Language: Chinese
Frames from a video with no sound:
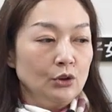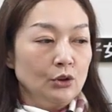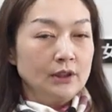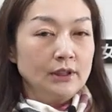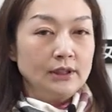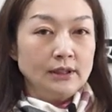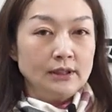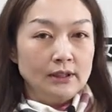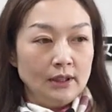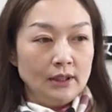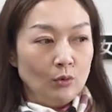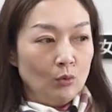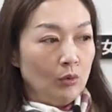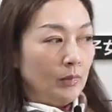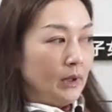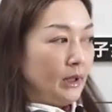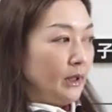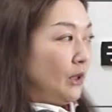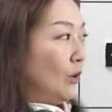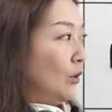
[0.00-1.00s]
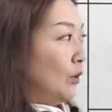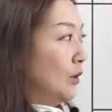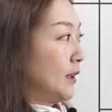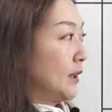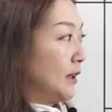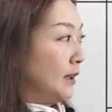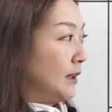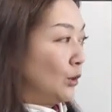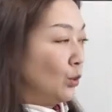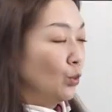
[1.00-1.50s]
就是我们有
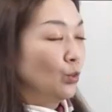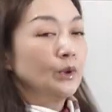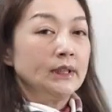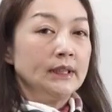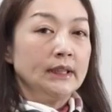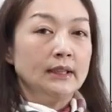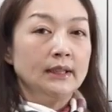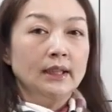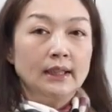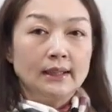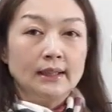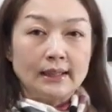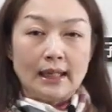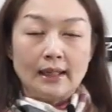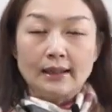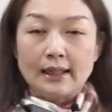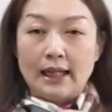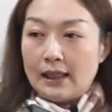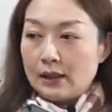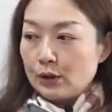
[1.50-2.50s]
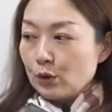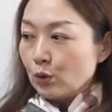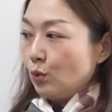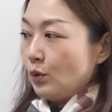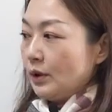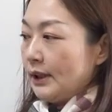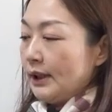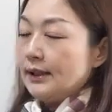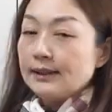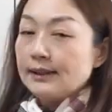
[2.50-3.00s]
十四主星，当他
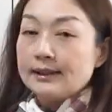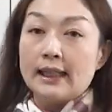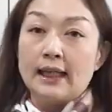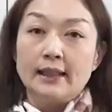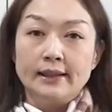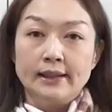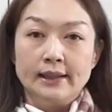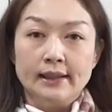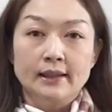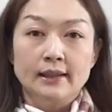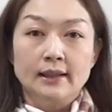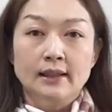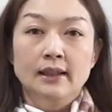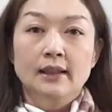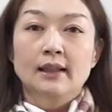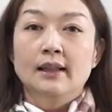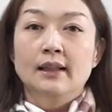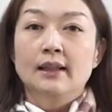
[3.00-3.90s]
出现在你的。